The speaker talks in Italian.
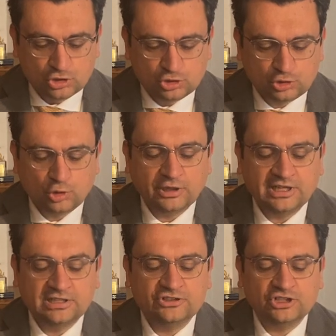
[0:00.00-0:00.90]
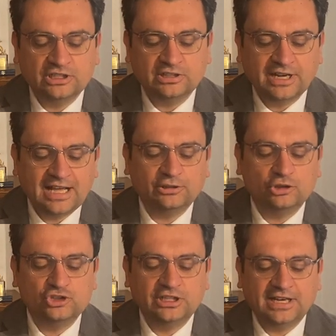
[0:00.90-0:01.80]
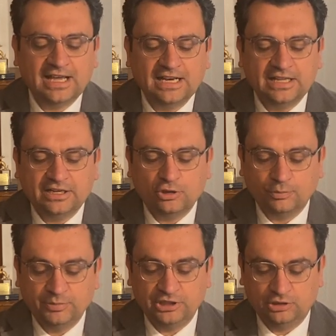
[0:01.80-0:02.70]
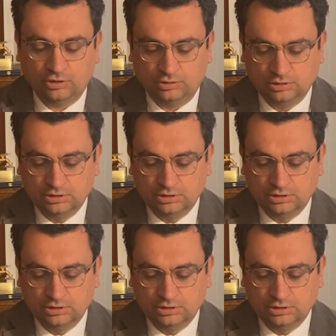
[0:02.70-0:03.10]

Sono grato al generale Enrico Pino,